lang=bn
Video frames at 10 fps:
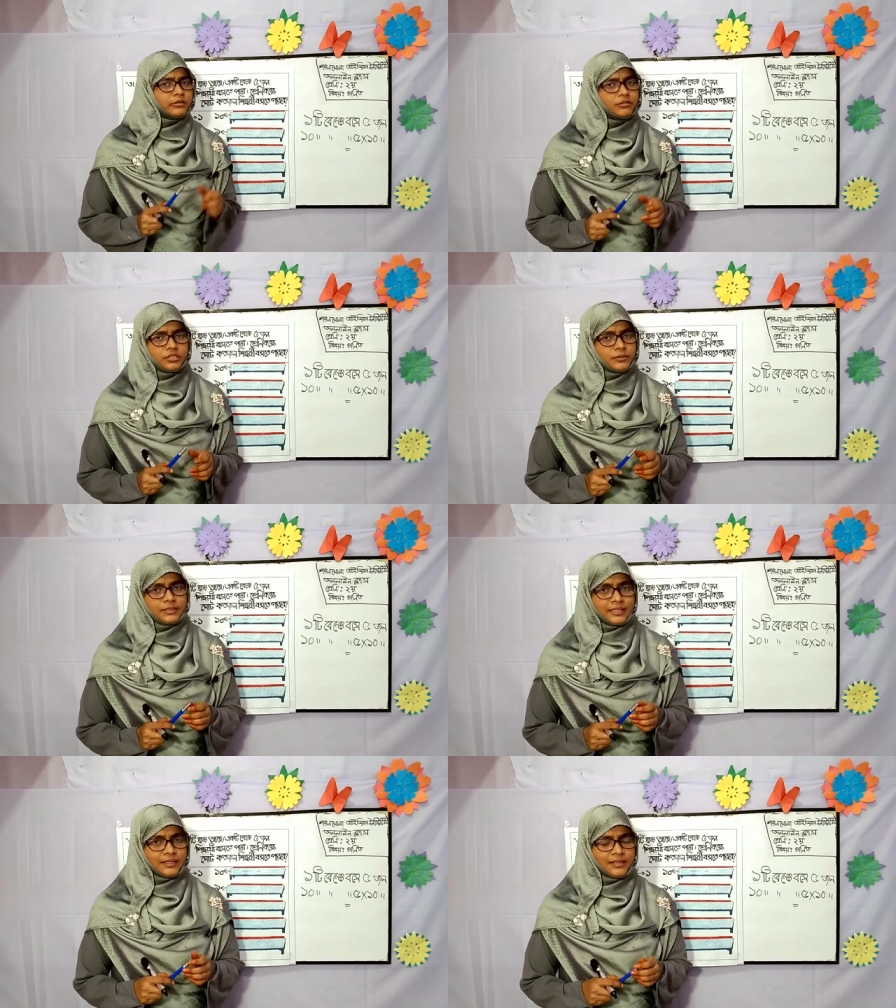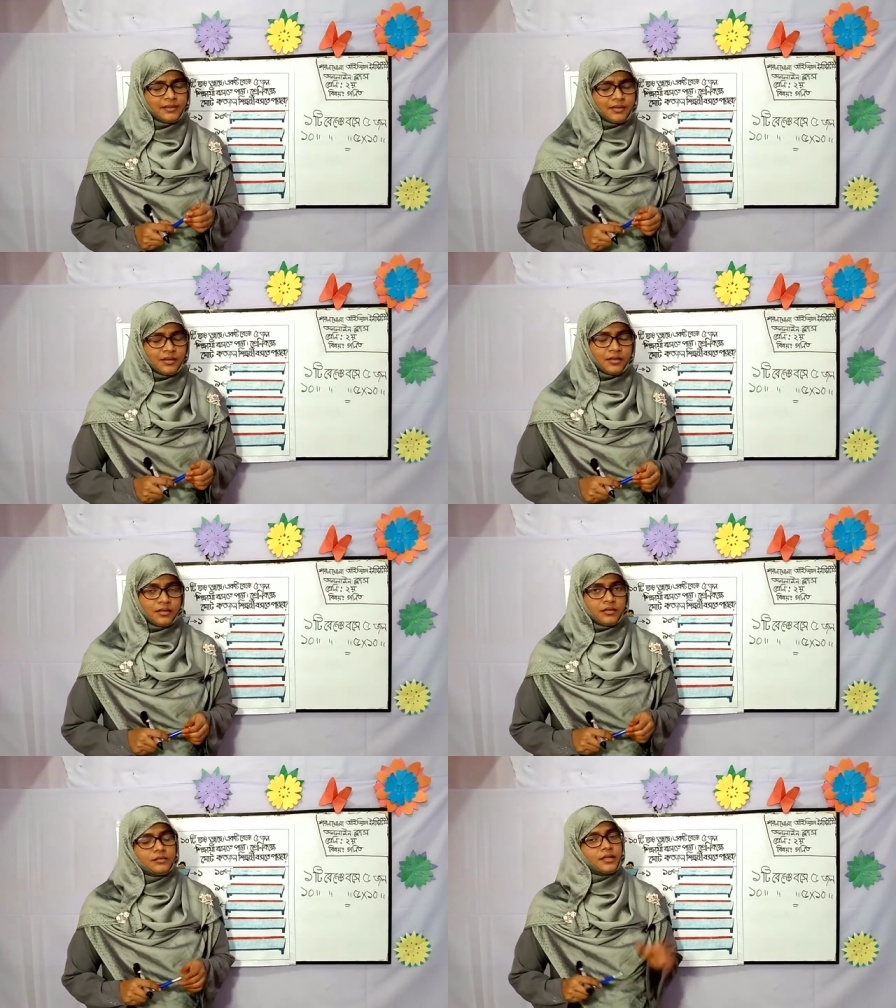বের করতে হবে তাই না
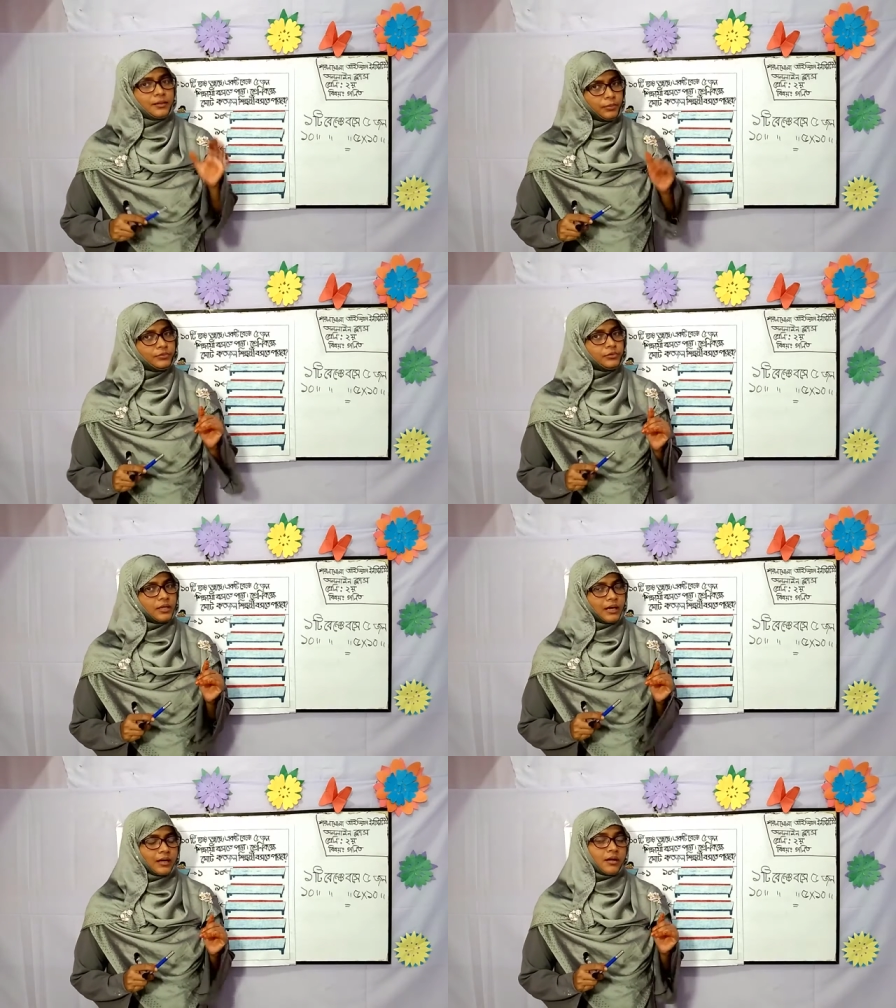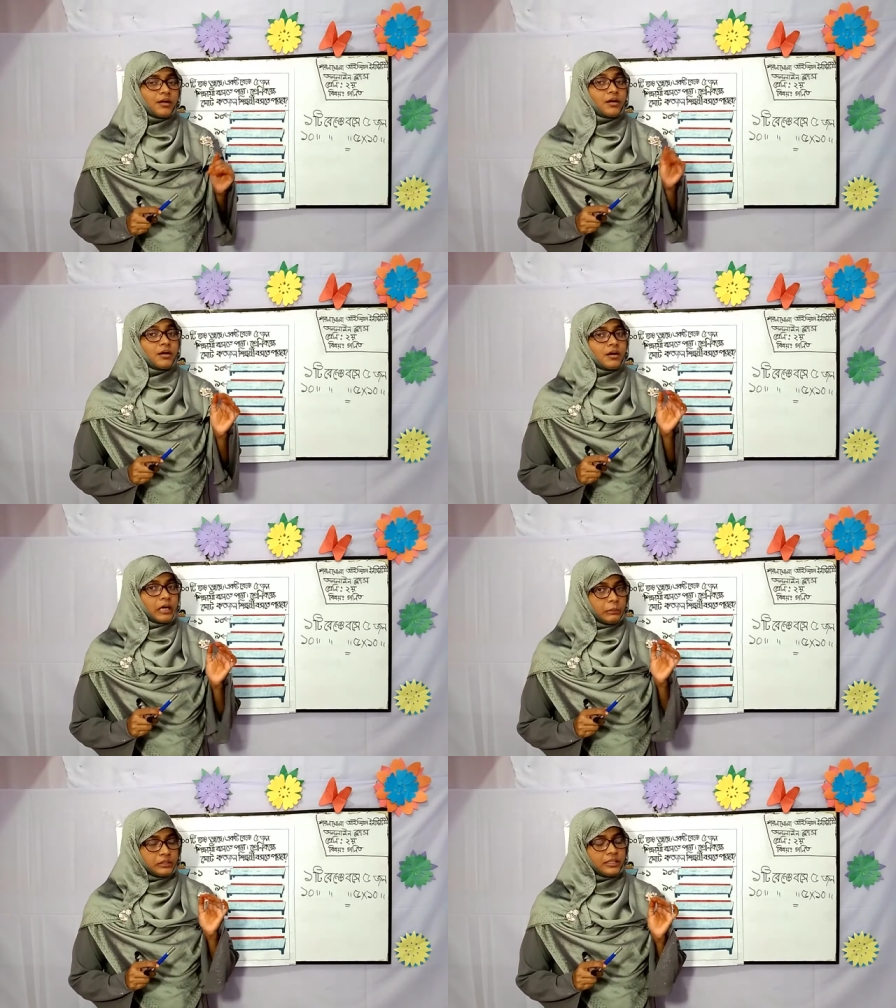তাহলে বন্ধুরা
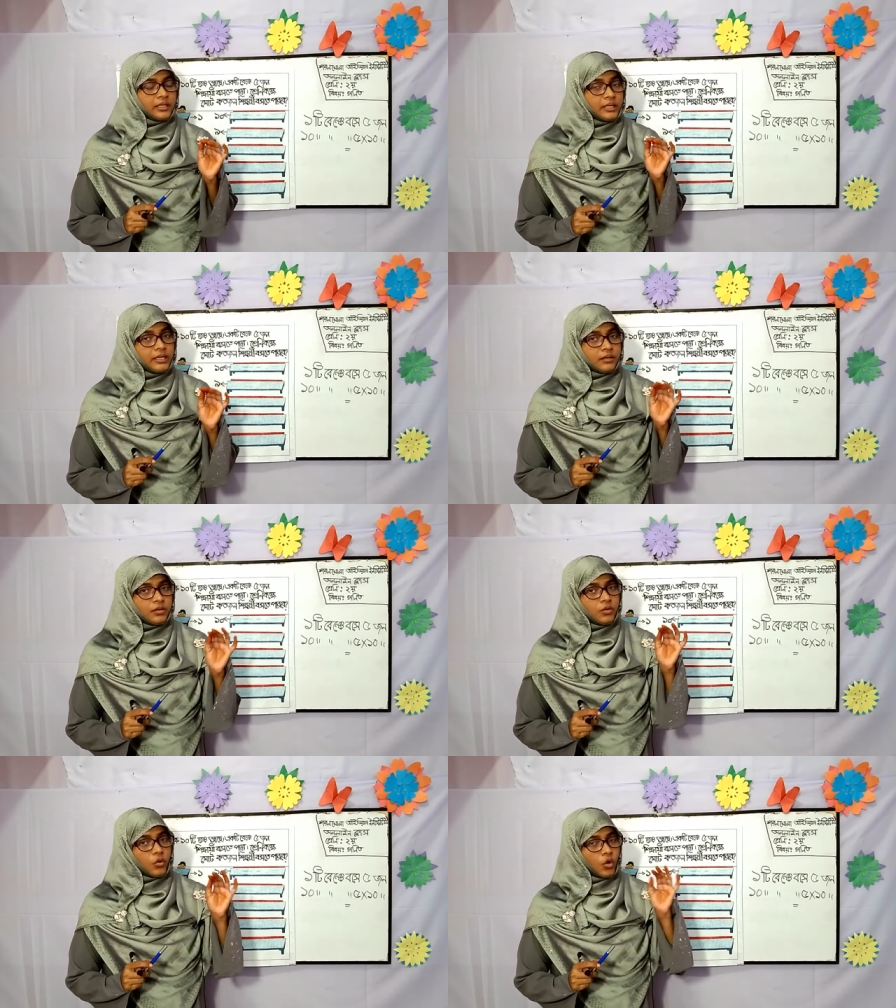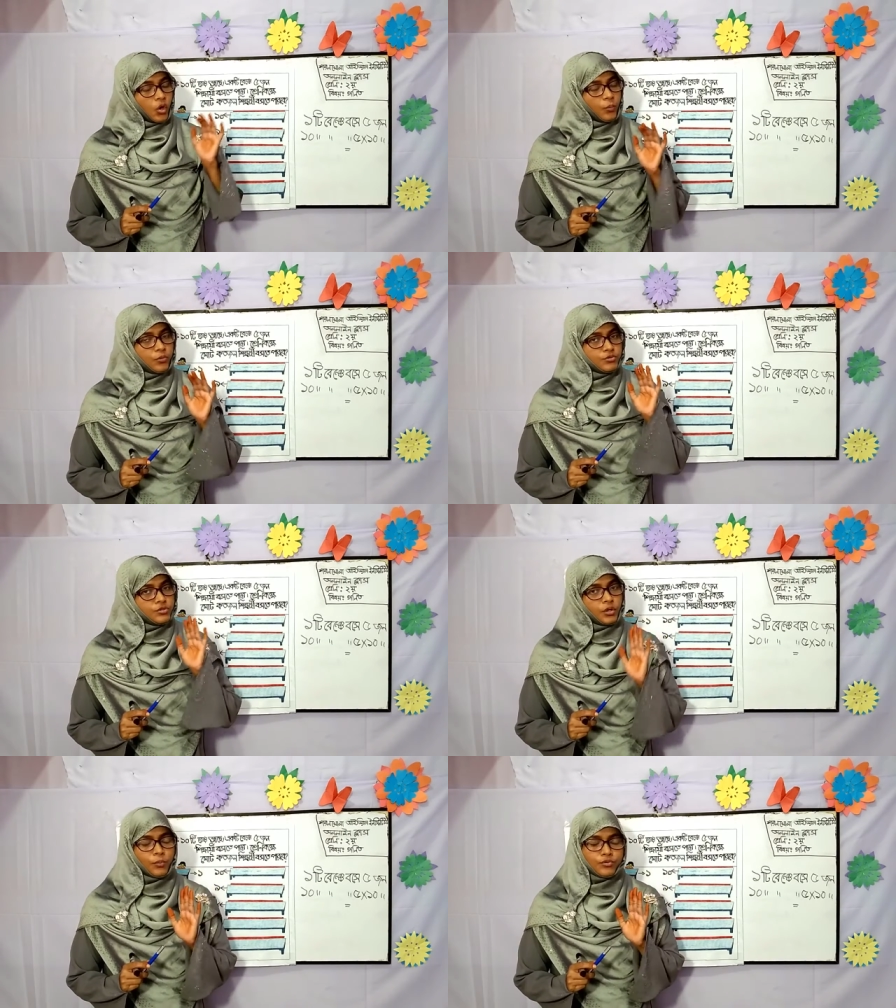আমাদেরকে
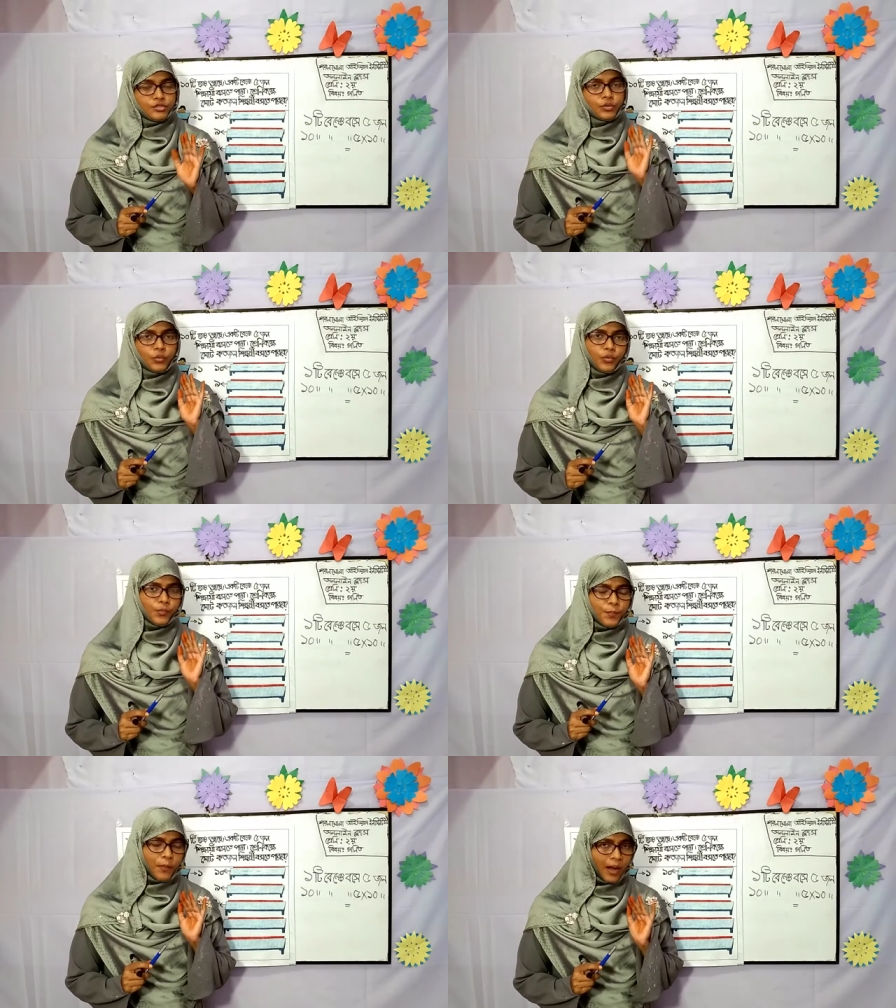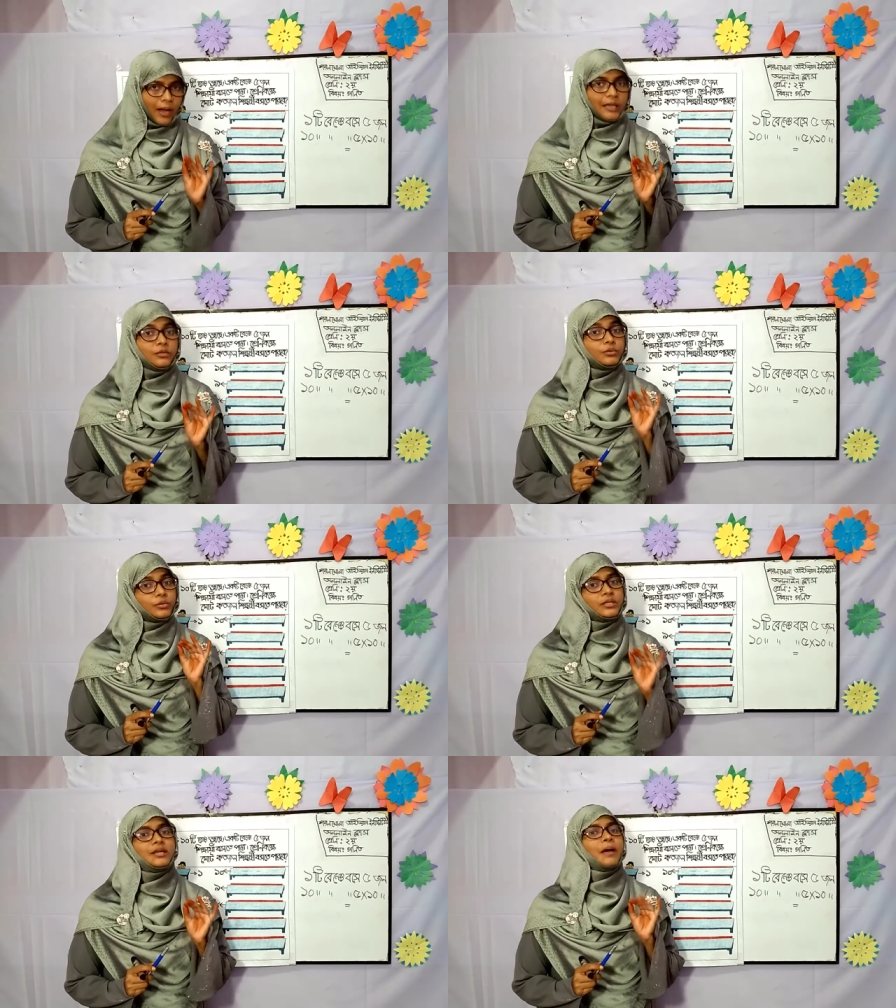অবশ্যই অবশ্যই খুব ভালো
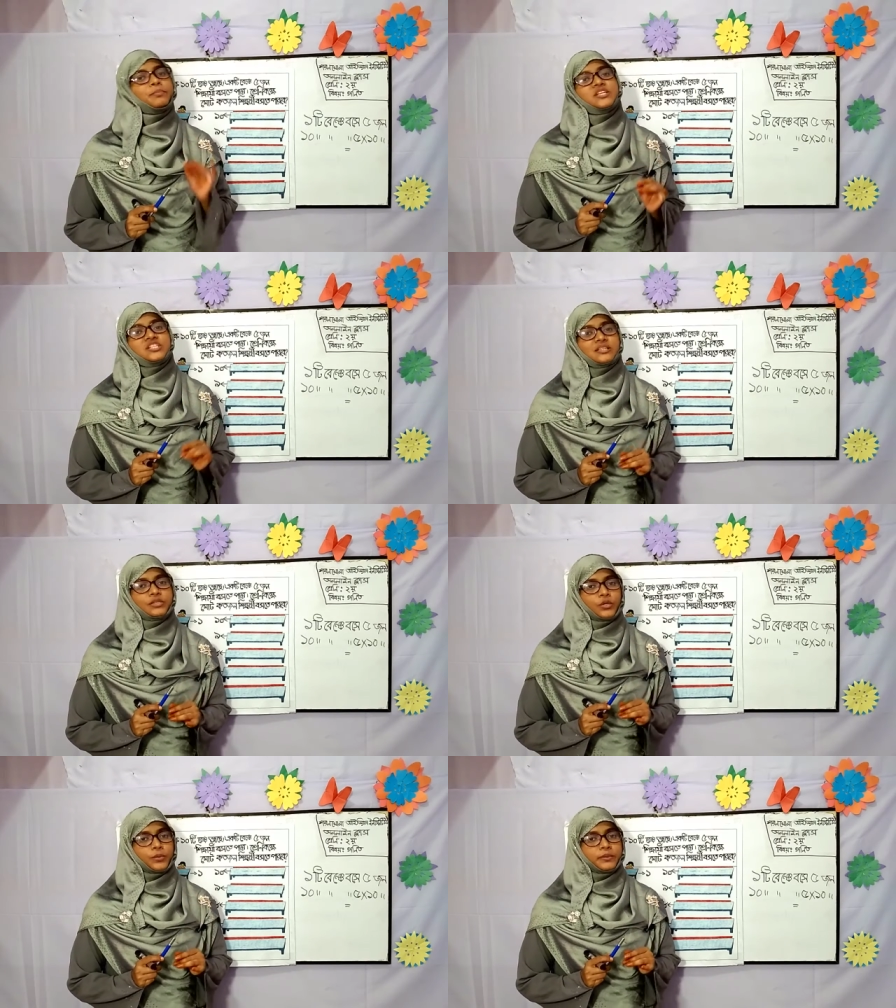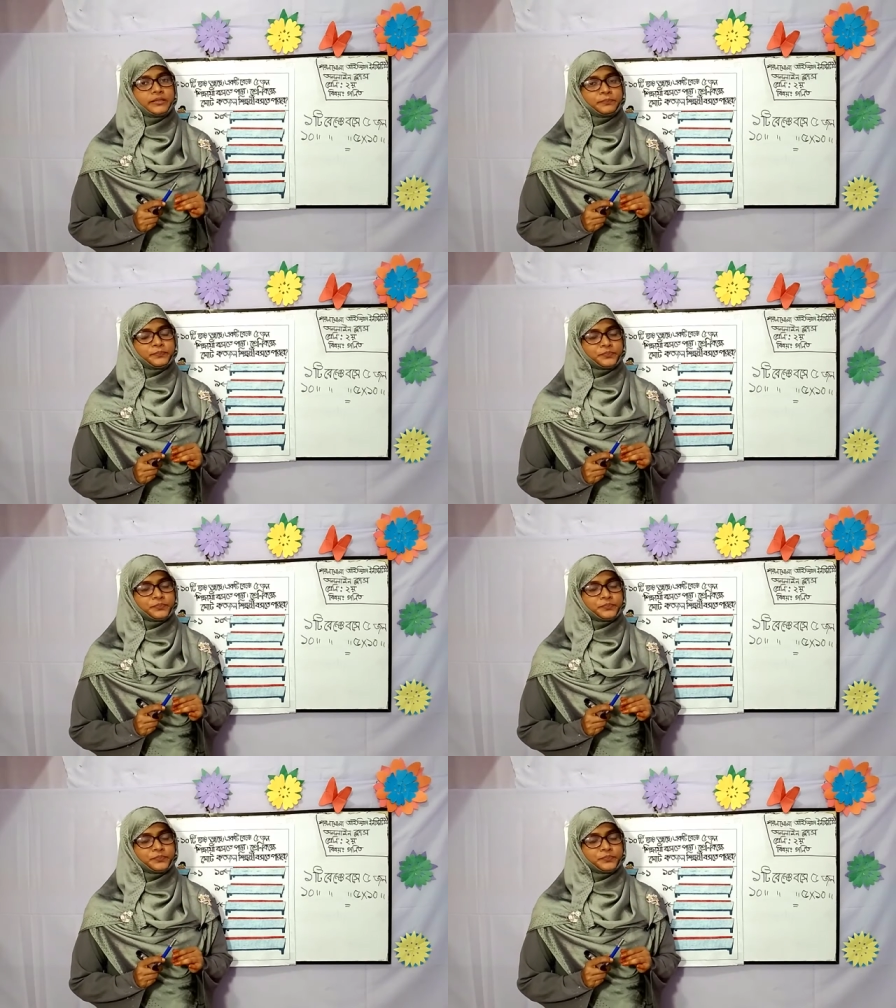করে নামটা শিখতে হবে